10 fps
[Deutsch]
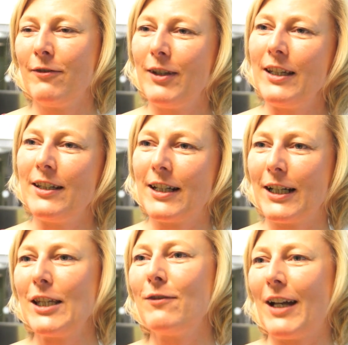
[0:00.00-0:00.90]
wie
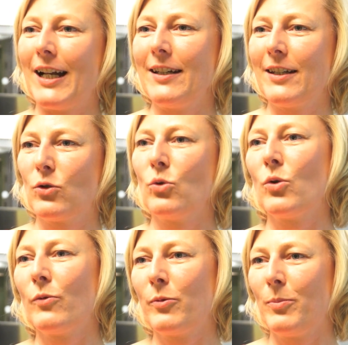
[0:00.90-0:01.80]
interagieren wir eigentlich in
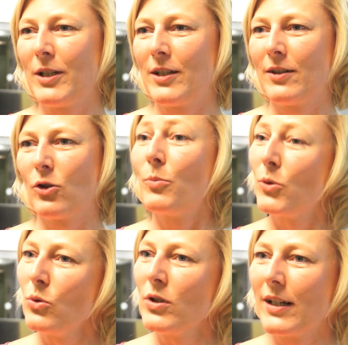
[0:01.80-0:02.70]
Zukunft mit
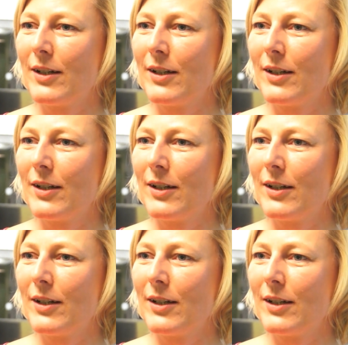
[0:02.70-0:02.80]
Computern,